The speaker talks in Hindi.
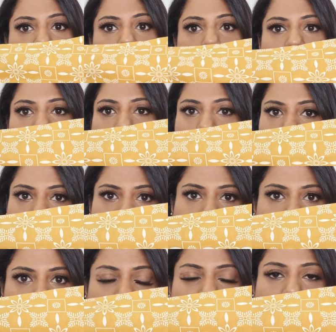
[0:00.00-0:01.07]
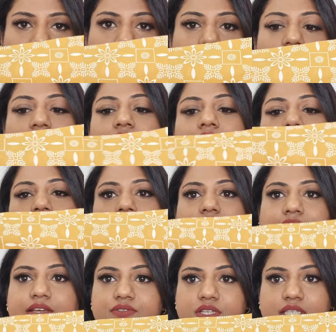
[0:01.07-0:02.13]
पे वाइट प्रिंट मिल जाएगा
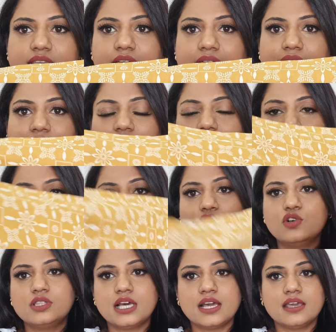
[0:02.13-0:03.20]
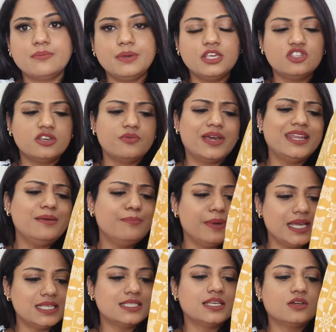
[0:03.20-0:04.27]
स्लीव्स इसकी आएगी थ्री फोर्थ आगे पीछे वेरी
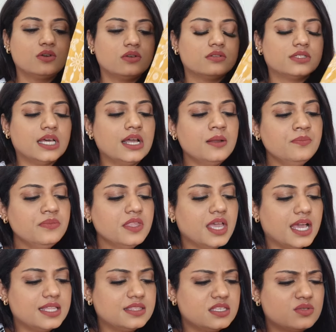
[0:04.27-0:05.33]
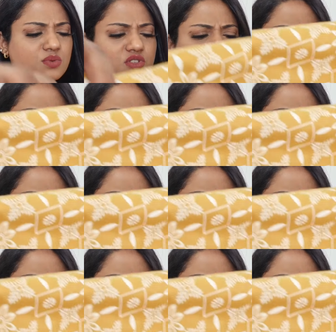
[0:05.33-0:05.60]
बेसिक कुर्ता एंड दिस वॉज